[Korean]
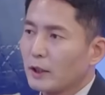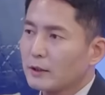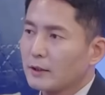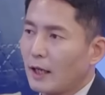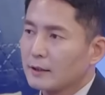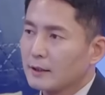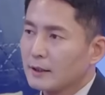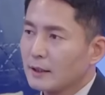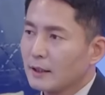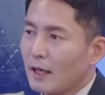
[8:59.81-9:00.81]
목사는
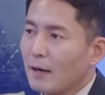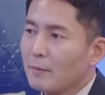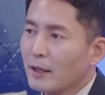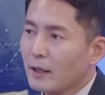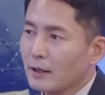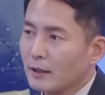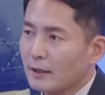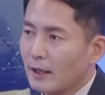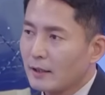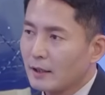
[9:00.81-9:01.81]
당시 카메라가
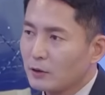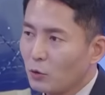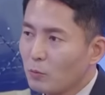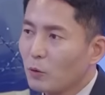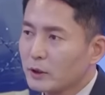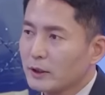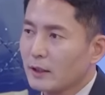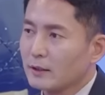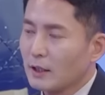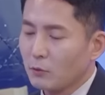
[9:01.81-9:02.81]
달린
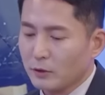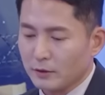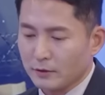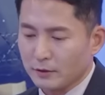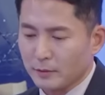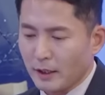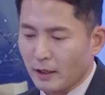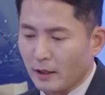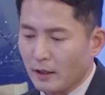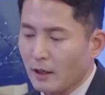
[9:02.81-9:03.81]
손목시계를 차고
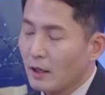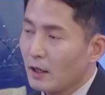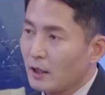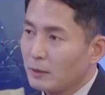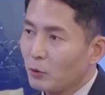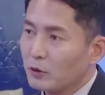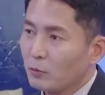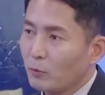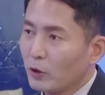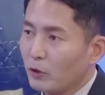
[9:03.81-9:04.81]
있었습니다. 아, 네네네.
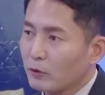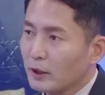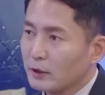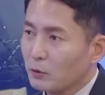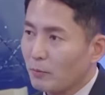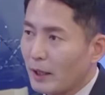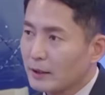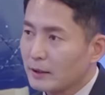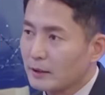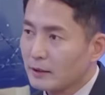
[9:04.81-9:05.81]
리포트를 보면 영상이 좀
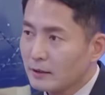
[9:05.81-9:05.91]
많이